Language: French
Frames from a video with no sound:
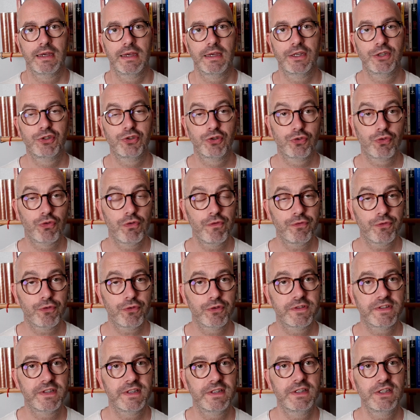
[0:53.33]
Et je trouve
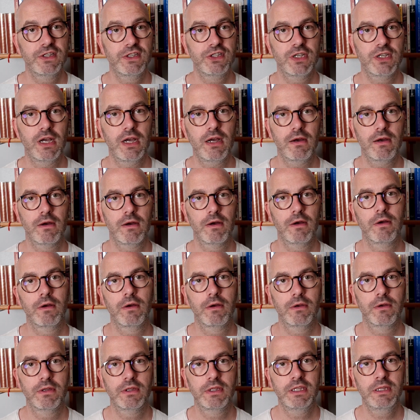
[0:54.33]
que c'est déjà
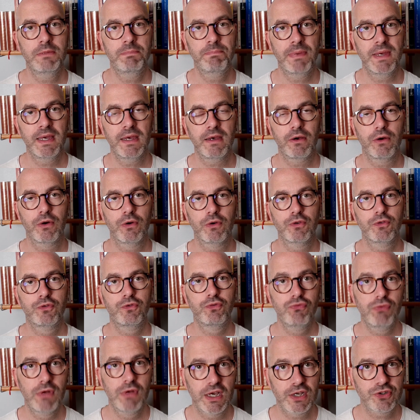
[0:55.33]
euh, hyper euh,
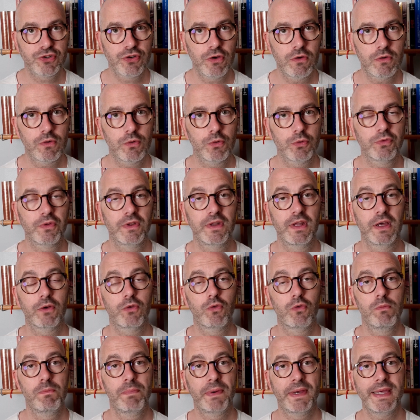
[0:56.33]
soulageant quand on a
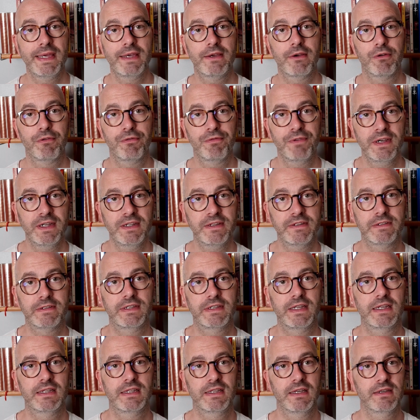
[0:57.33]
compris qu'en fait,
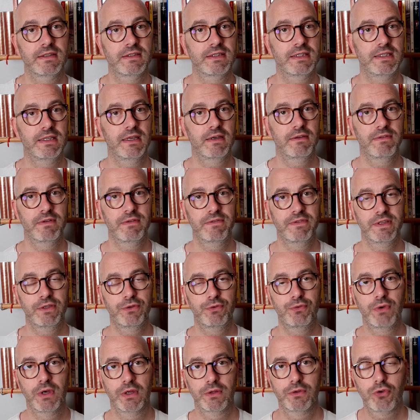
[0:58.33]
quelqu'un qui avait
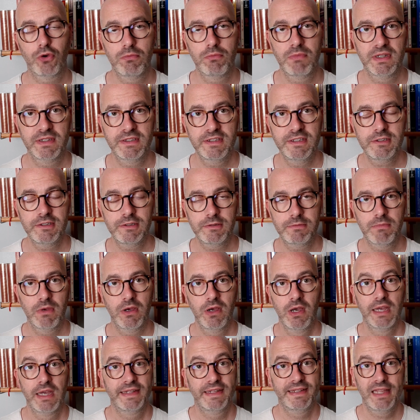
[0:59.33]
vécu un traumatisme
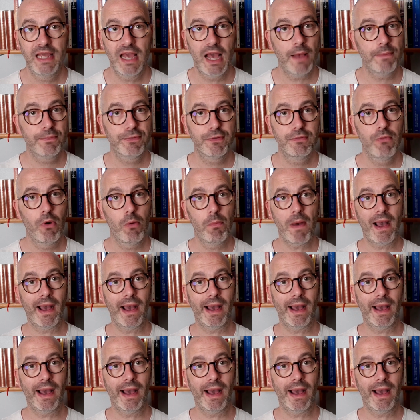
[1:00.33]
n'est absolument pas